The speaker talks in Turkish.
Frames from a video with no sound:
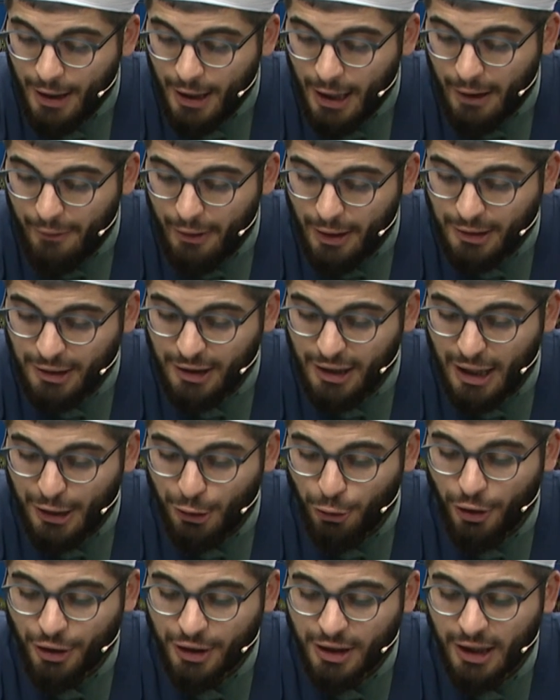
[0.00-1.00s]
Evet yine
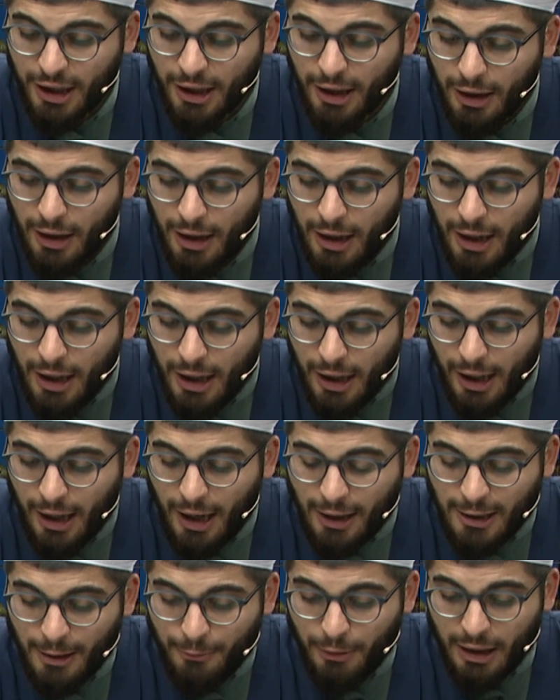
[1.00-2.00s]
diyor ki
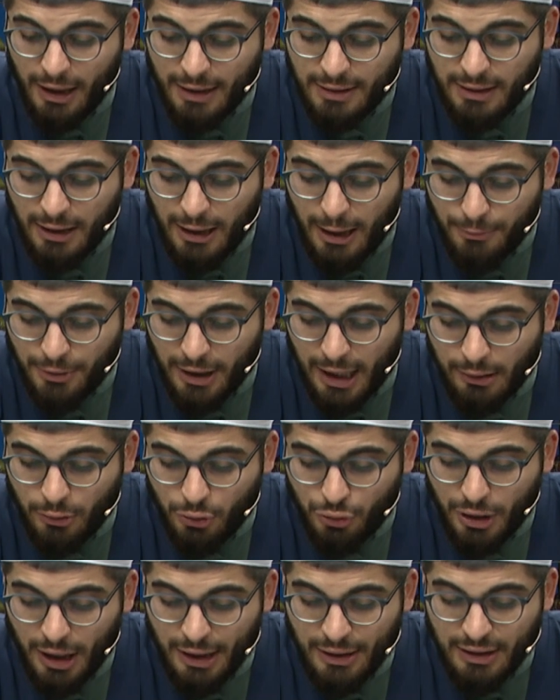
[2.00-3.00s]
Adem Aleyhisselam
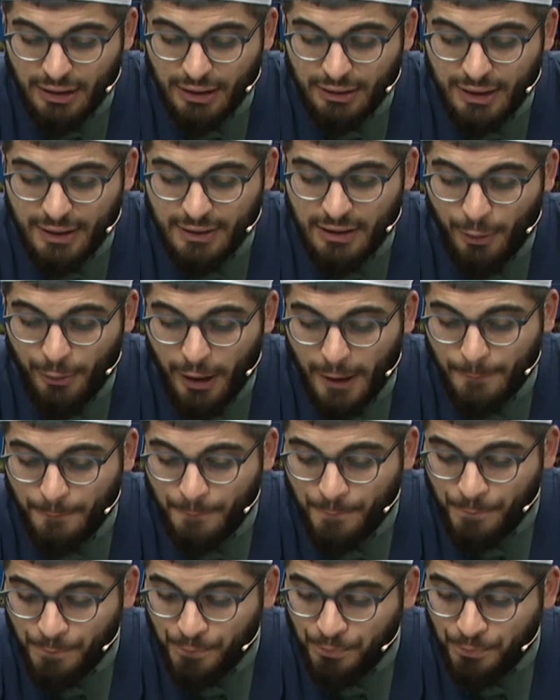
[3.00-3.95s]
yeryüzüne indirildiği zaman